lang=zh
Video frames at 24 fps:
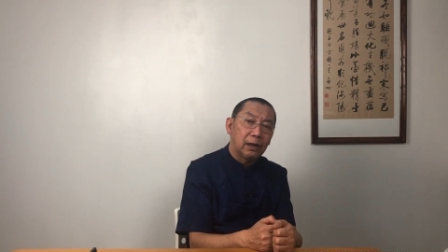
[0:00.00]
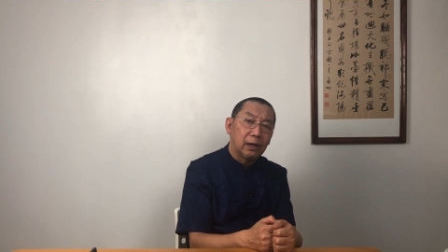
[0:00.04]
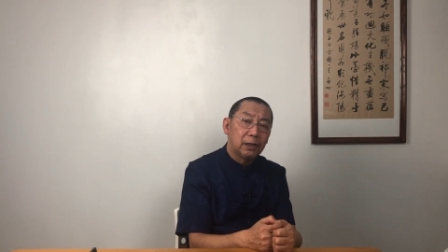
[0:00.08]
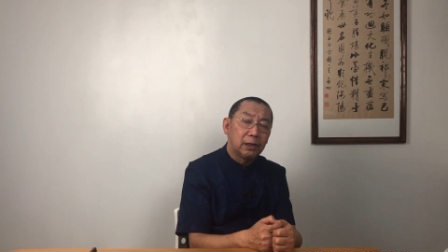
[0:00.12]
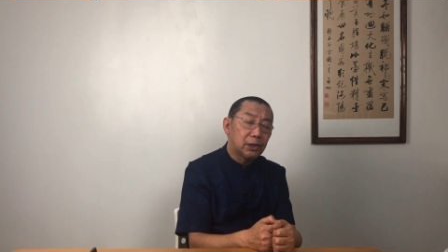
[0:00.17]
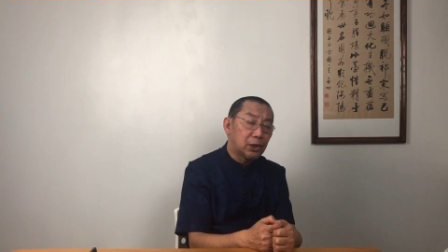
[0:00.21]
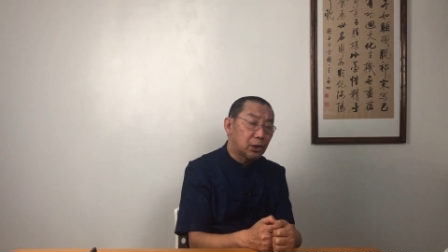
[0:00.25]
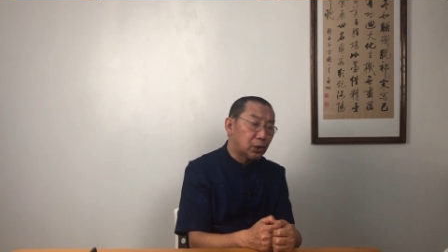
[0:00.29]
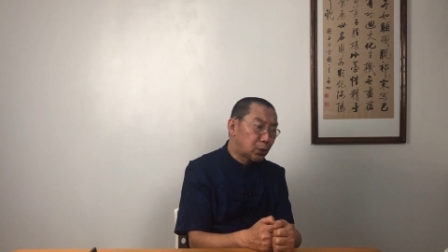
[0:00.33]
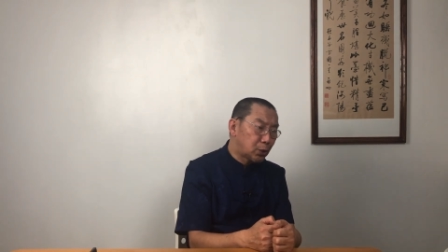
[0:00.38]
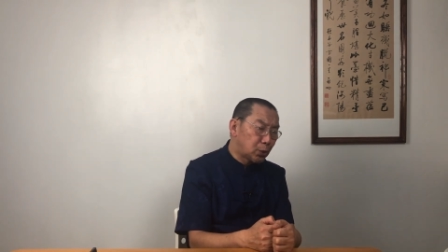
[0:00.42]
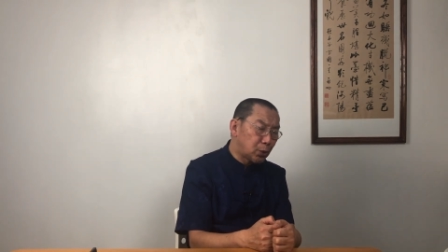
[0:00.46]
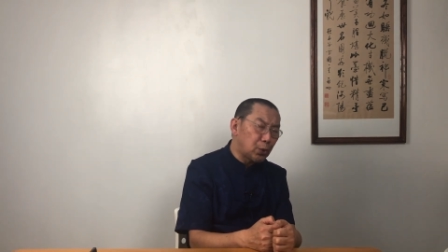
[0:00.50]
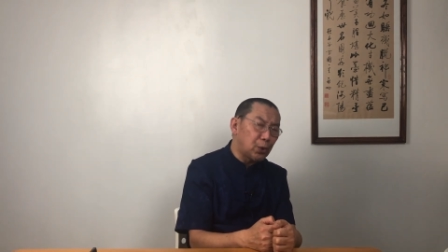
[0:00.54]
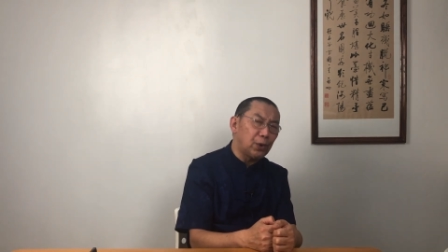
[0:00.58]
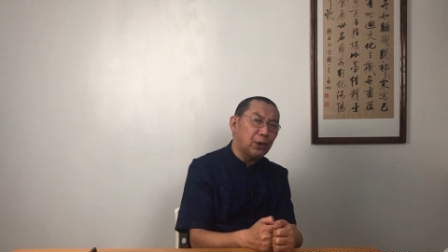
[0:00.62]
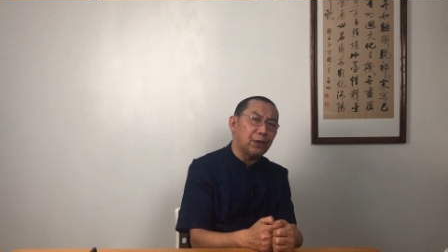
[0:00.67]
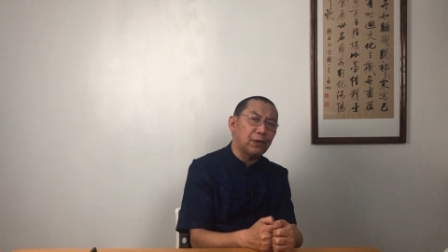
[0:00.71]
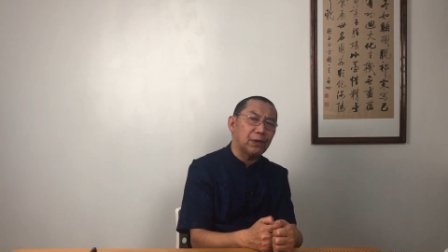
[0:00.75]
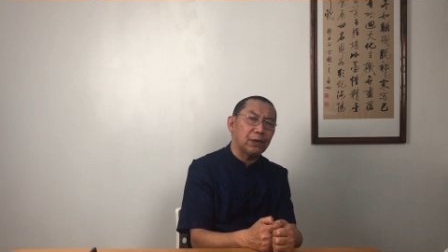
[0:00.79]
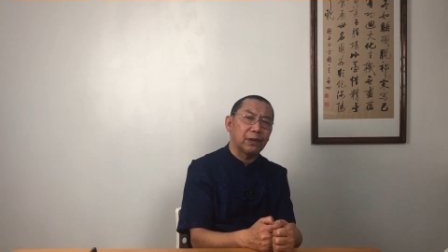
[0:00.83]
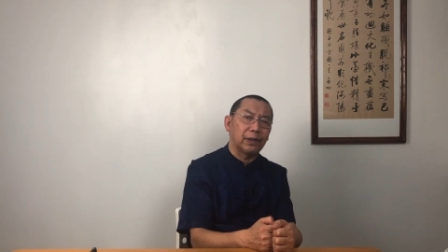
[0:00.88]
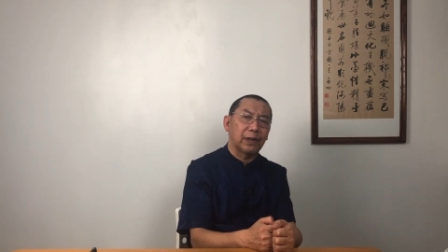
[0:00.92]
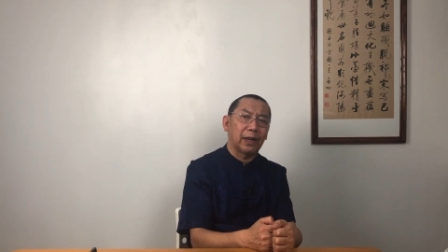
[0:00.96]
是屈
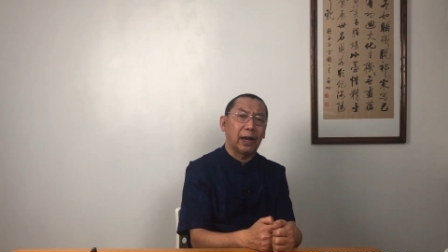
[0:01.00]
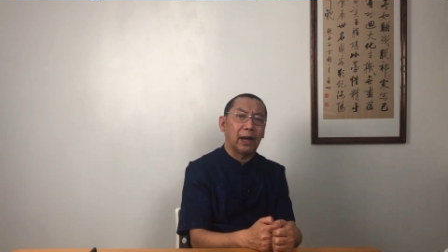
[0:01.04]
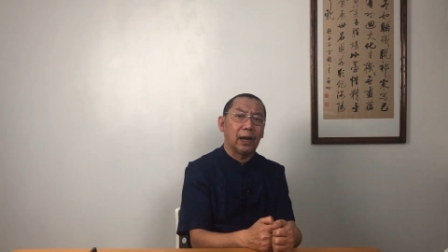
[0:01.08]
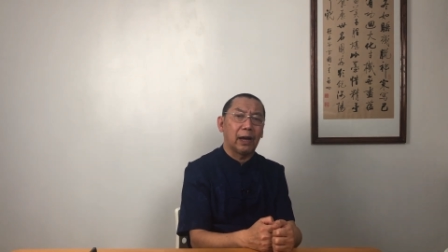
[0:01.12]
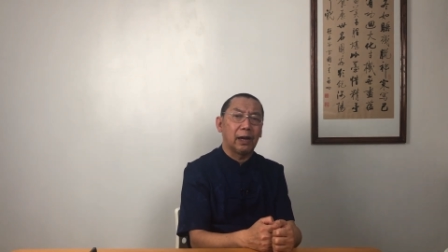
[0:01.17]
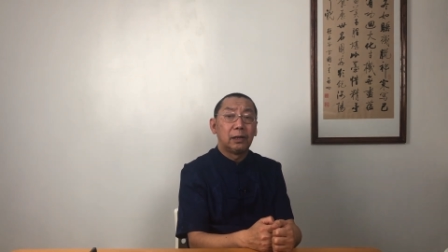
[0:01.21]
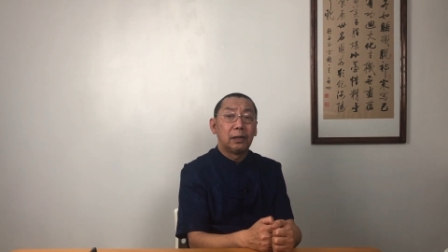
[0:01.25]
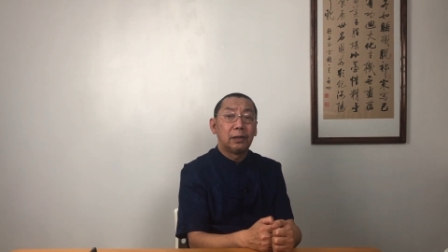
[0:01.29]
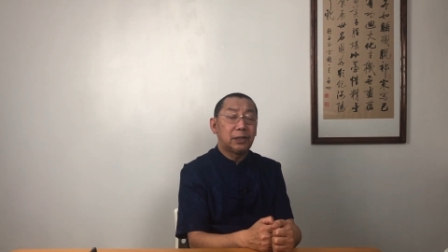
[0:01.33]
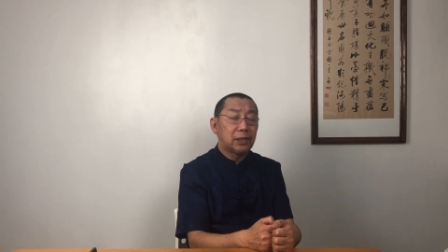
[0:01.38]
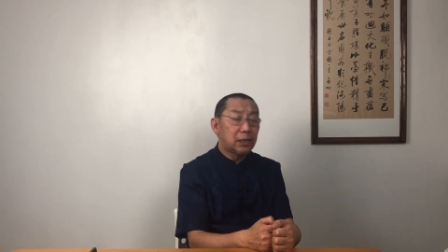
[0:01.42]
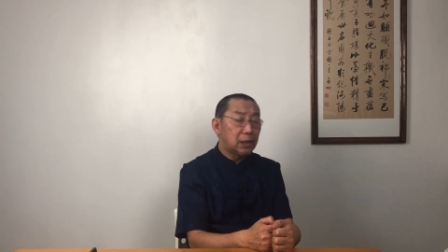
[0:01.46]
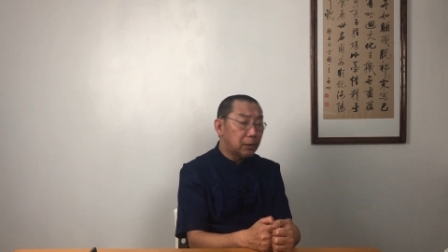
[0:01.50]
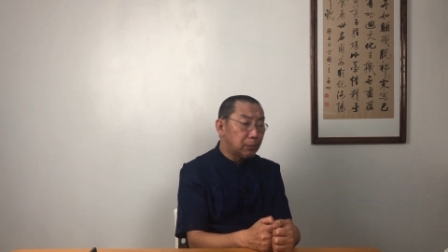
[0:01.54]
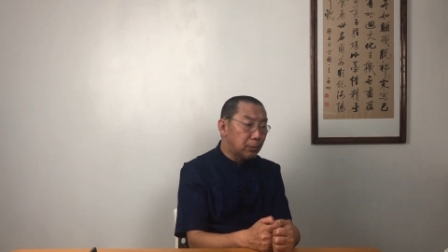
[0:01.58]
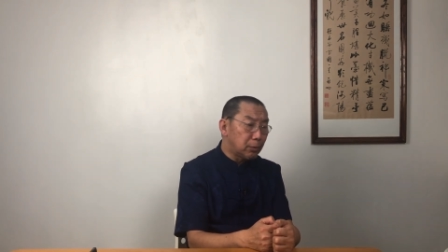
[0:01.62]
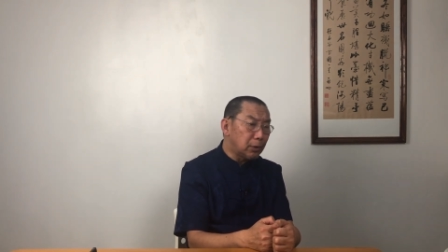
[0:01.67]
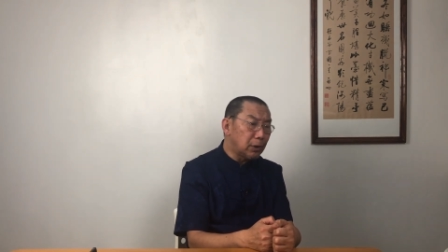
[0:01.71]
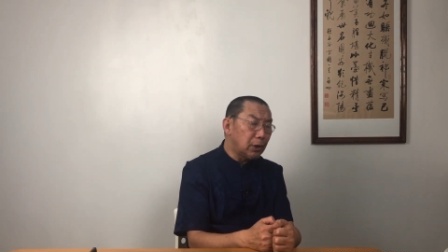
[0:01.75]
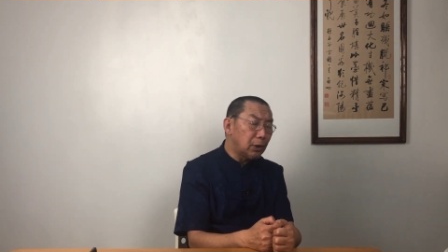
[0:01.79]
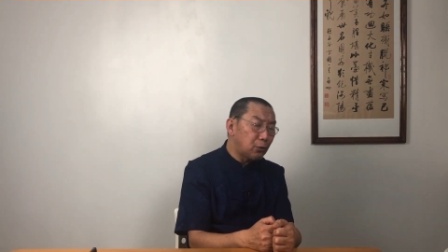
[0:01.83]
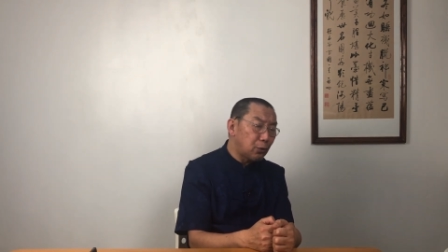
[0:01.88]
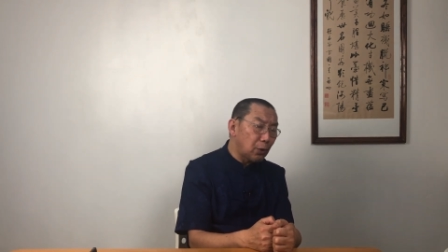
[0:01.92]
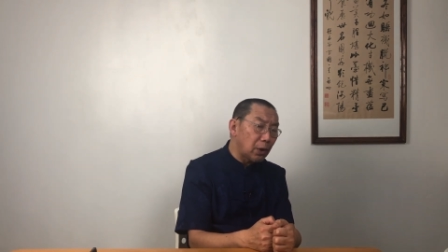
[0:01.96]
死的呀？是不
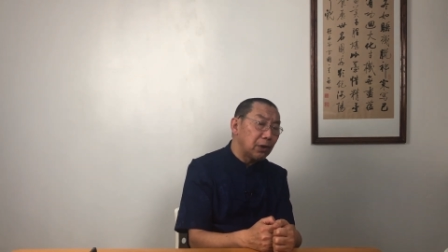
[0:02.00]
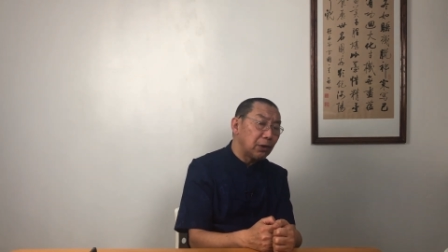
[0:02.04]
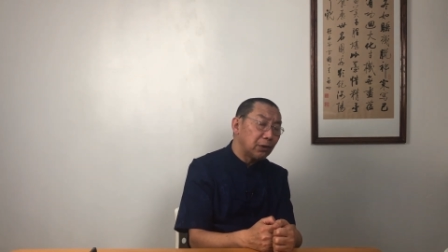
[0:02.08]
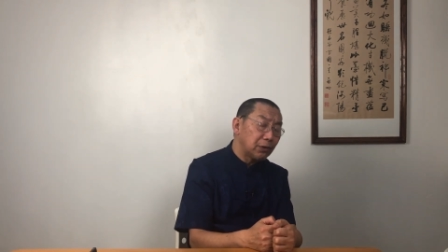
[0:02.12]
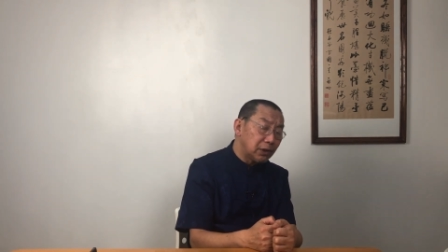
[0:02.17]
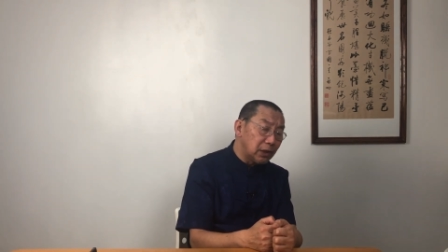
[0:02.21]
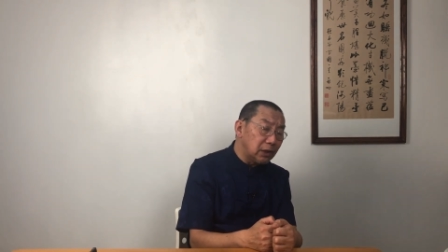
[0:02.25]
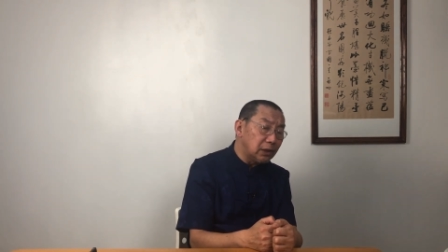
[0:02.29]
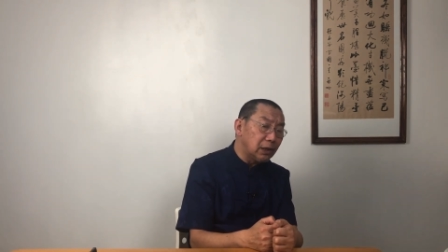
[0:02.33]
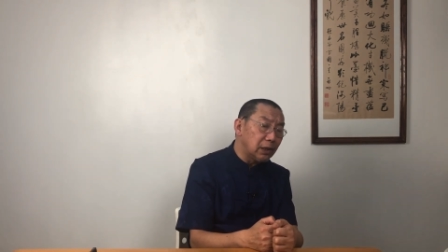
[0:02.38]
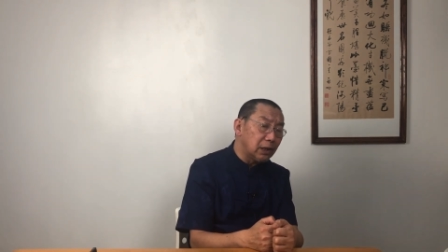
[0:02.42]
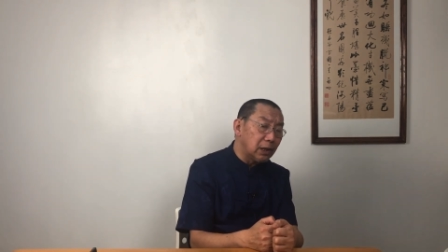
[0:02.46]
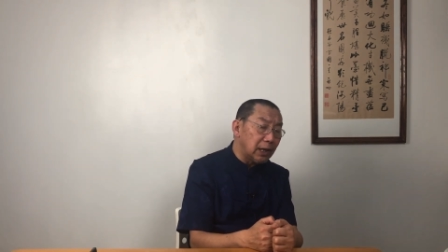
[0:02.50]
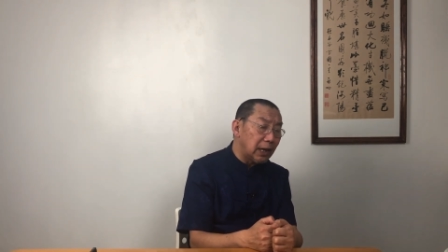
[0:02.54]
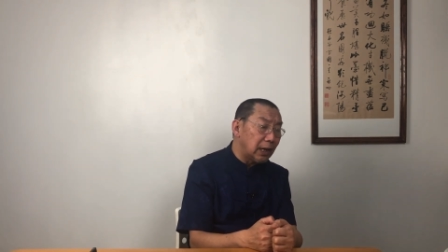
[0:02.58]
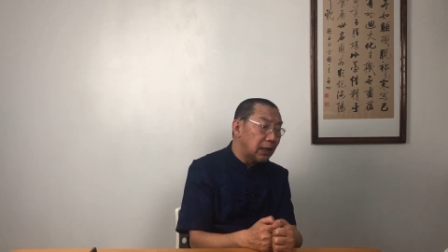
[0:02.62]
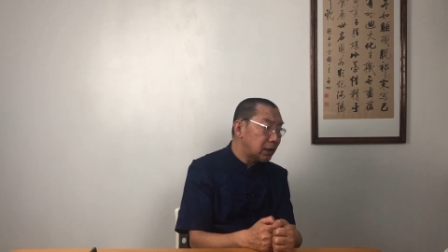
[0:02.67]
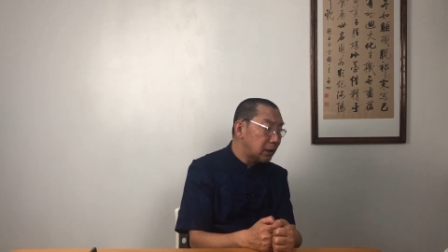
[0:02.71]
是罪有应得呀？